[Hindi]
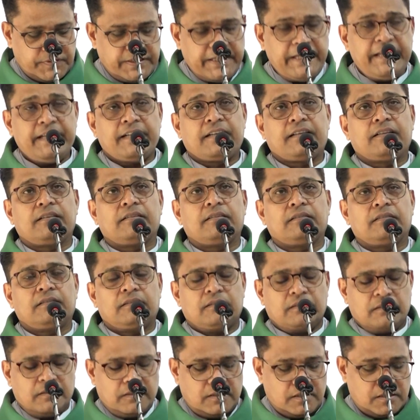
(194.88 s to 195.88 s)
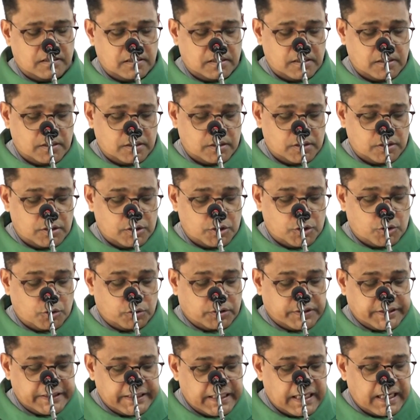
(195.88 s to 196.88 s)
देख जो
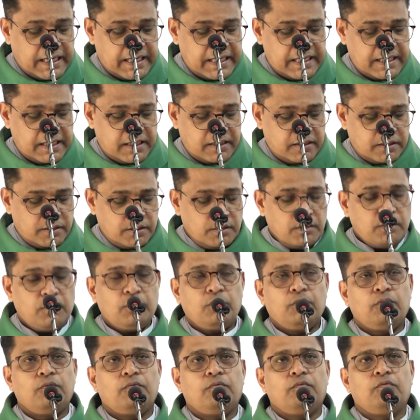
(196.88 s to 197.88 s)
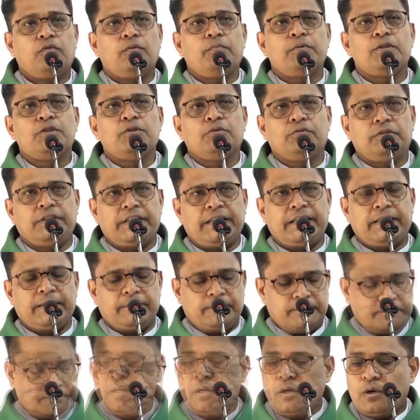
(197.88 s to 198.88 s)
तेरा है वो मौजूद है
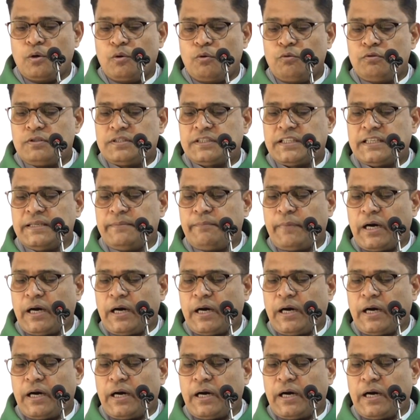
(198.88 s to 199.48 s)
उसके